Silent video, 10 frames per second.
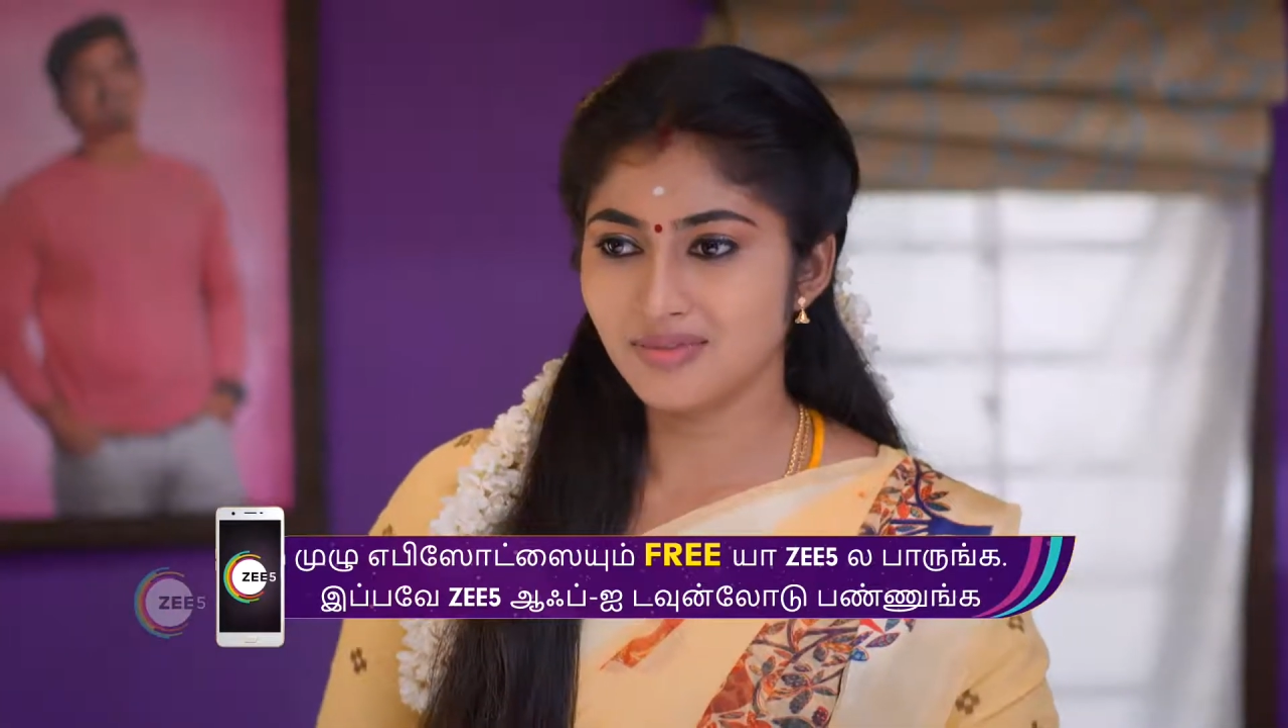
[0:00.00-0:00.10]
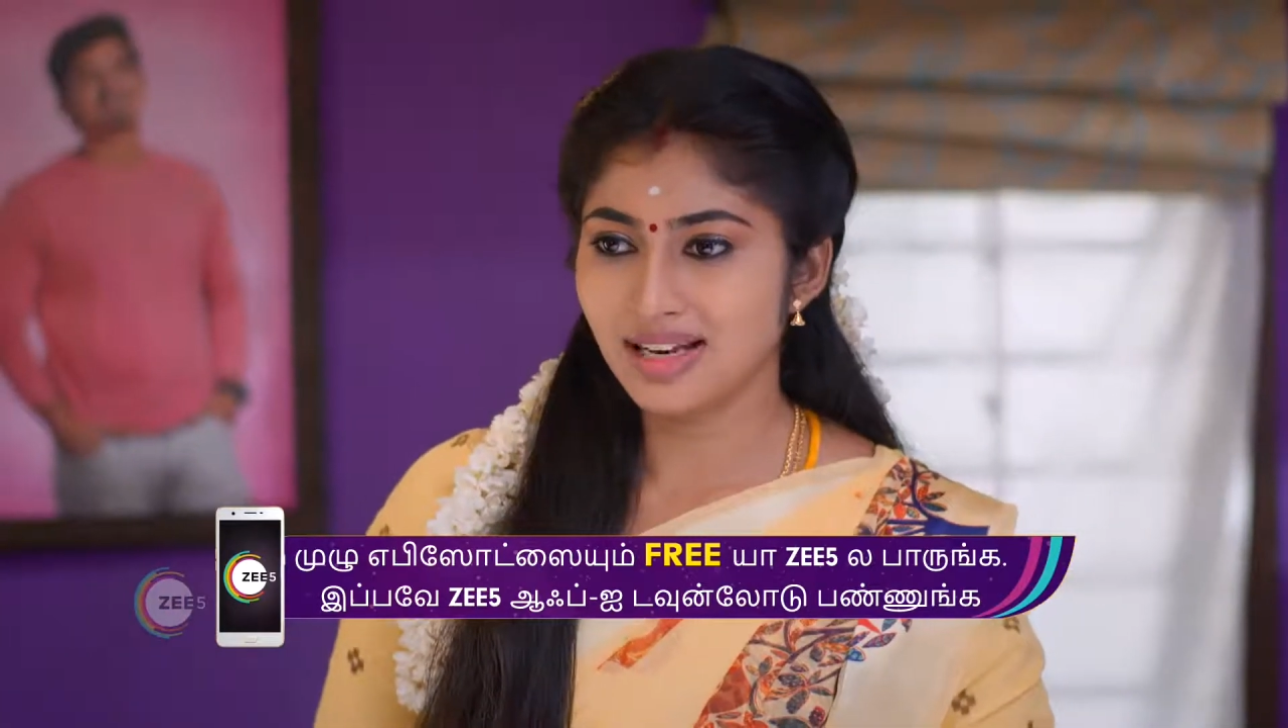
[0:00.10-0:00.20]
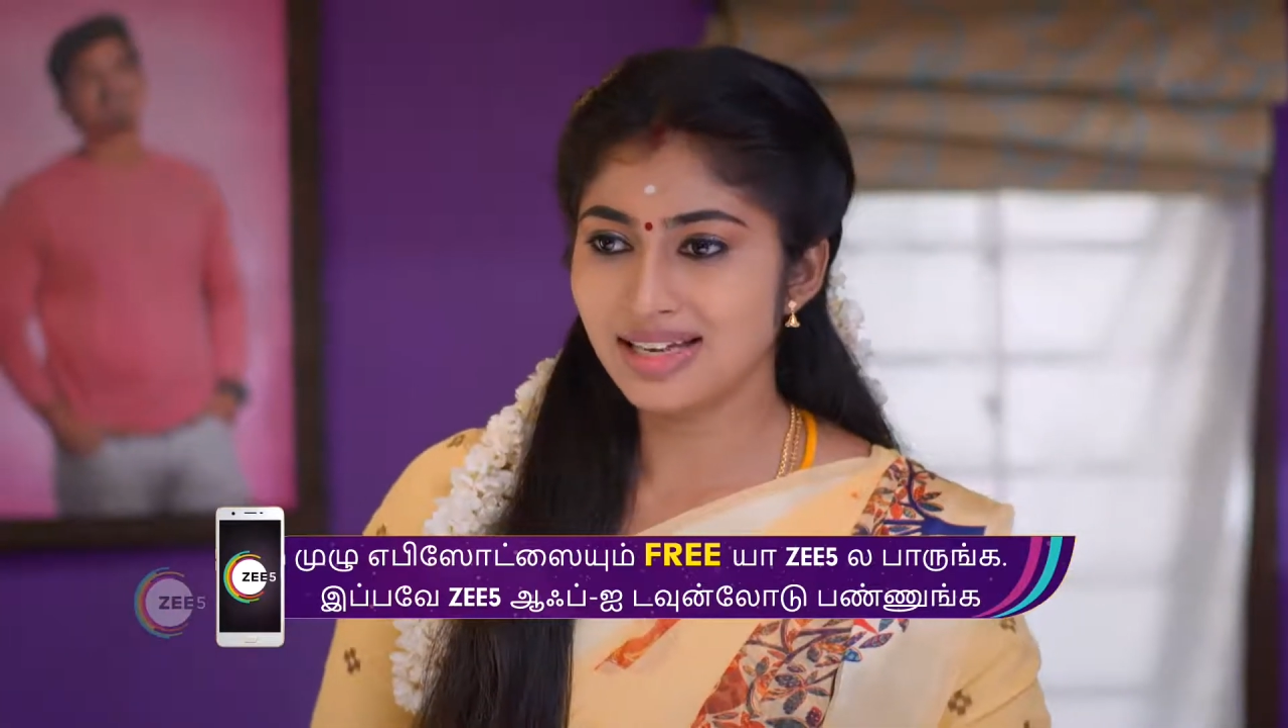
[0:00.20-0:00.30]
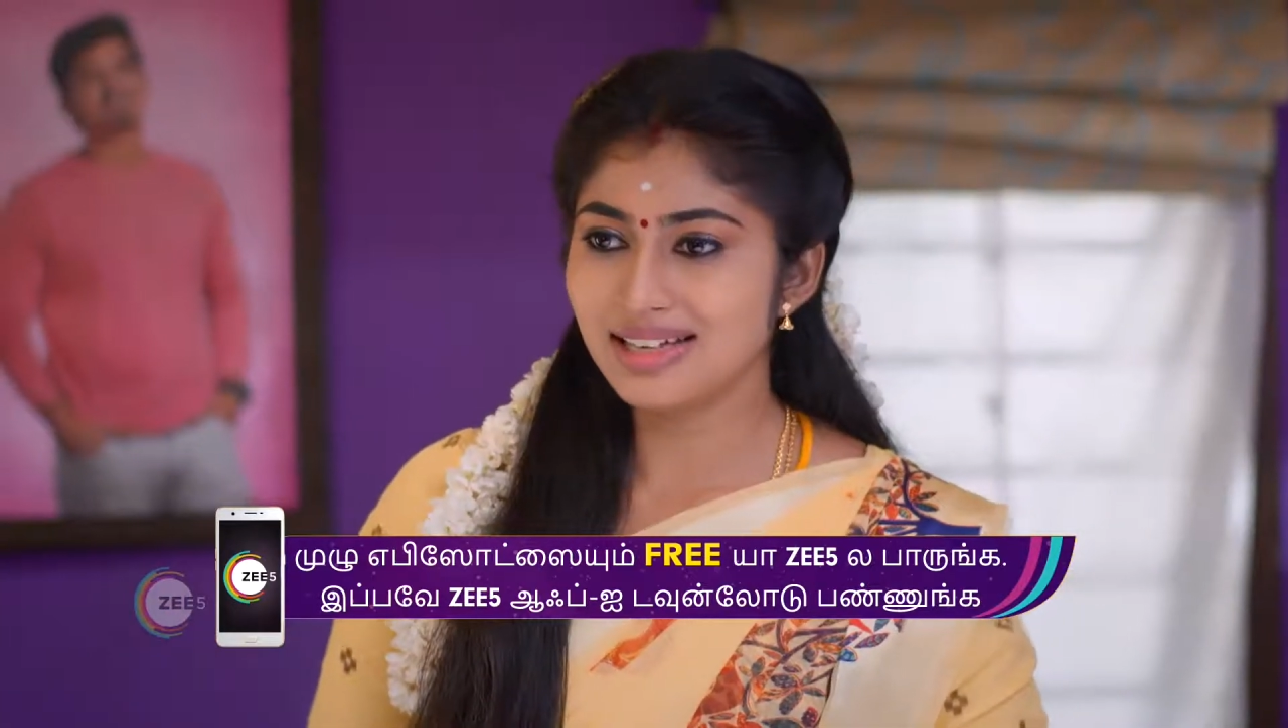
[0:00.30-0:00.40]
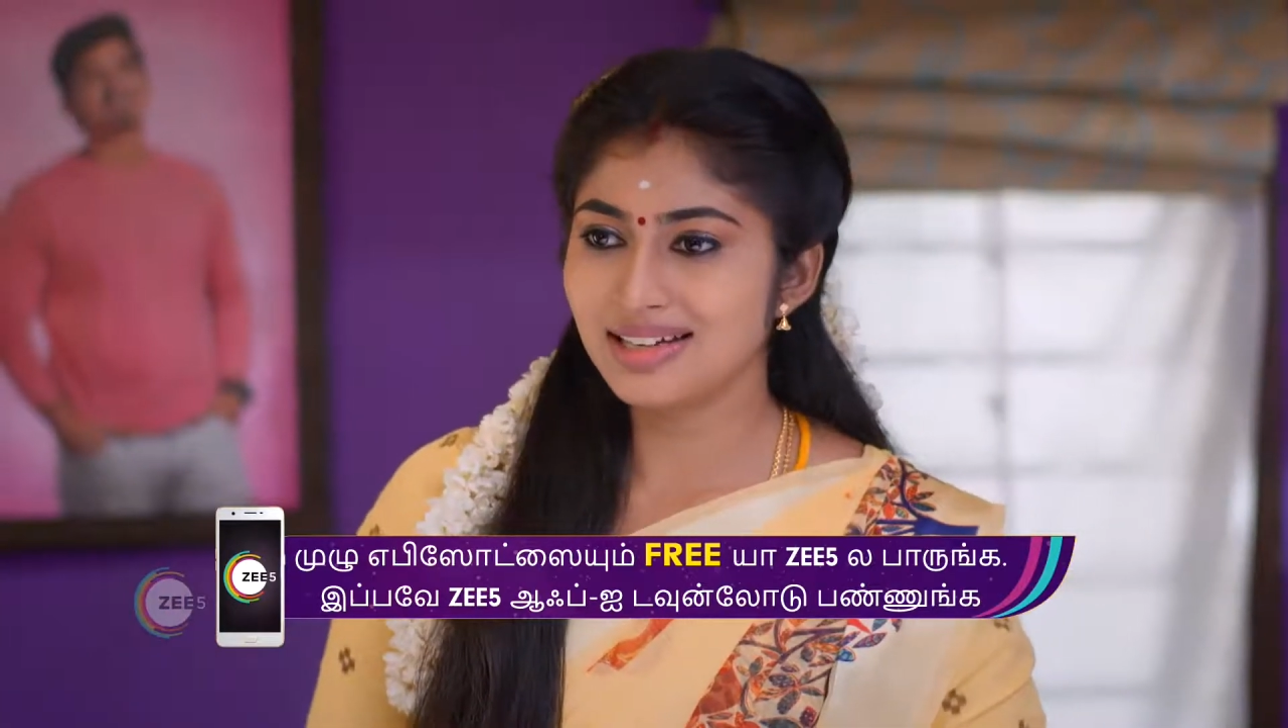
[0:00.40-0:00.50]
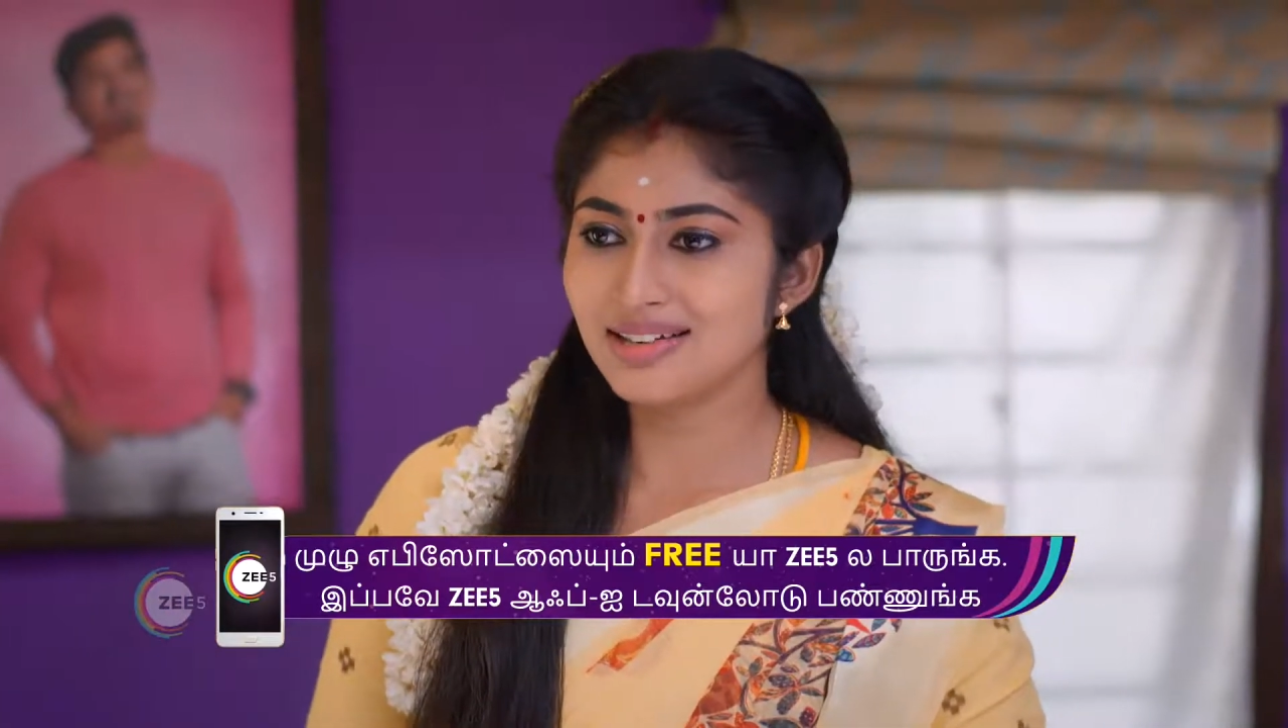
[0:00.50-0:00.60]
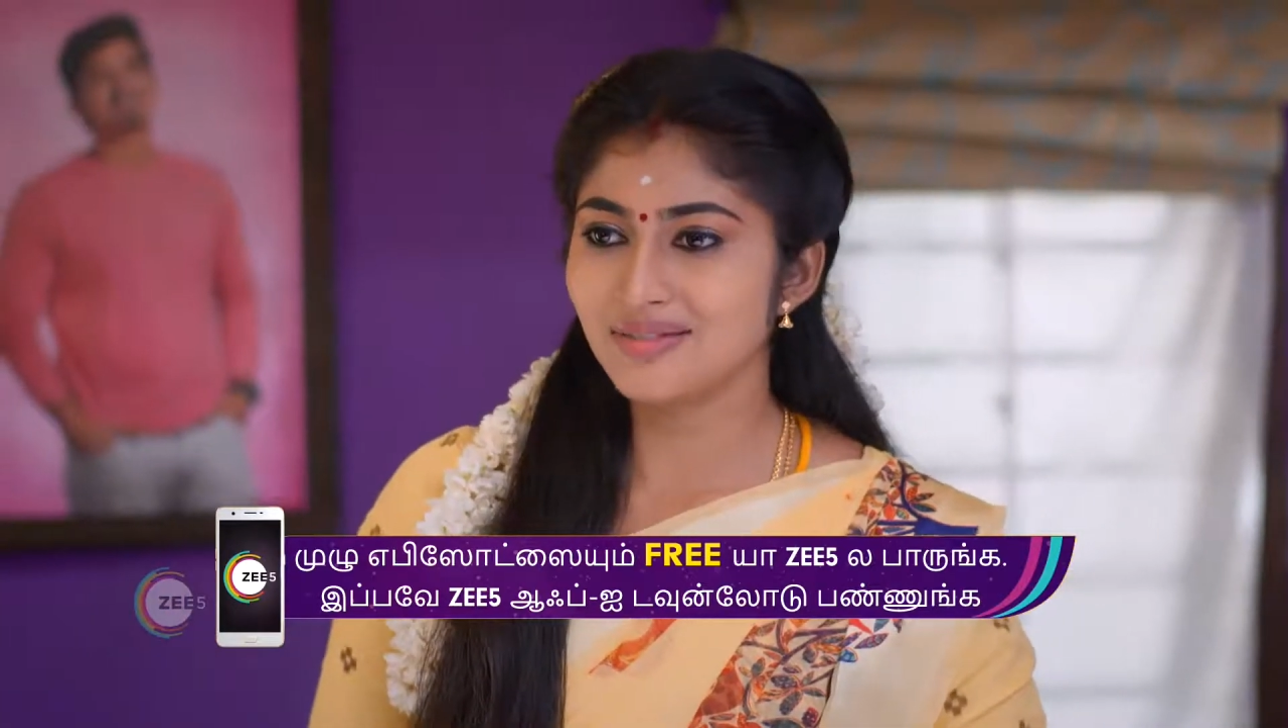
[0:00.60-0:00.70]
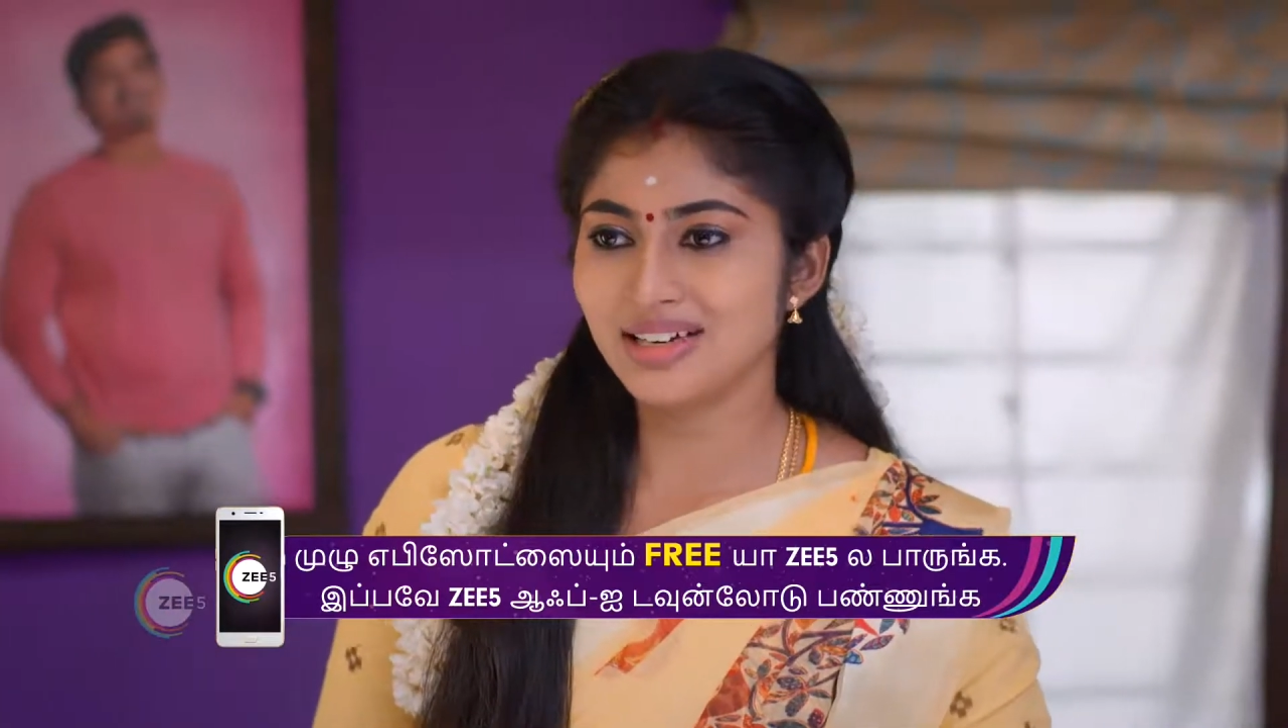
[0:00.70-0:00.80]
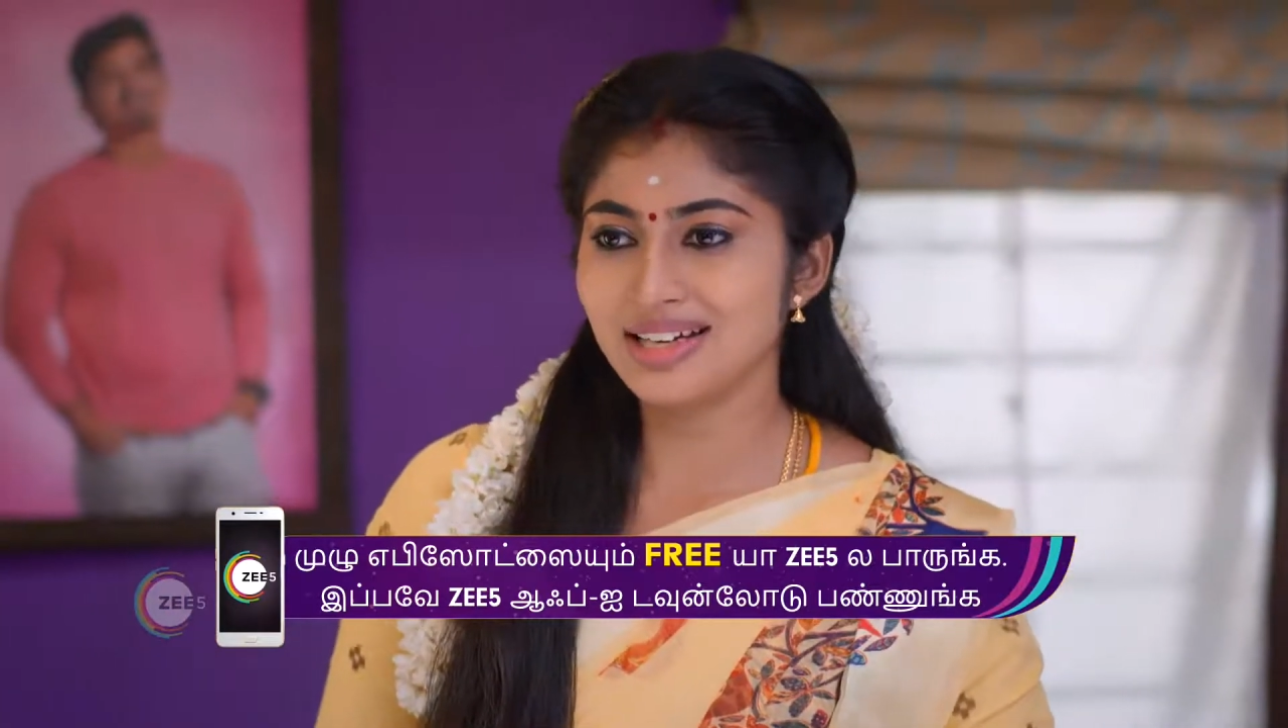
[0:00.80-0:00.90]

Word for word: பிளைட்ல